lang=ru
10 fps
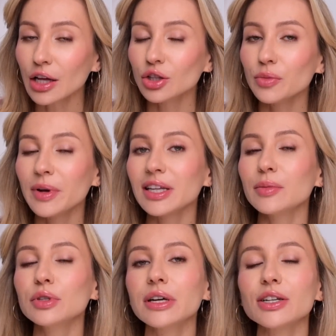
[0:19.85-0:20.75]
но при
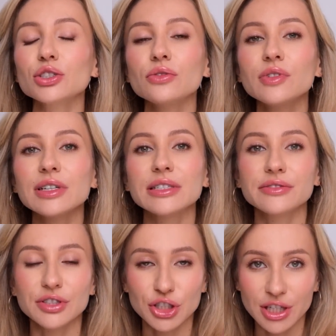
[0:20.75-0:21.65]
этом он хорошо выглядел
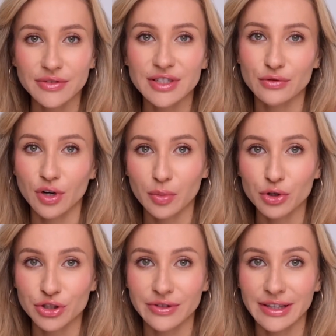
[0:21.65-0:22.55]
в течение всего
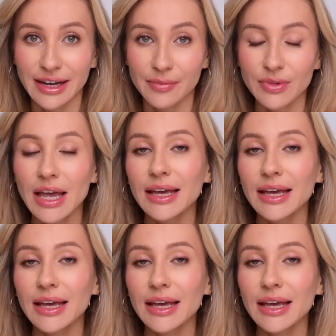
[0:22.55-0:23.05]
рабочего дня.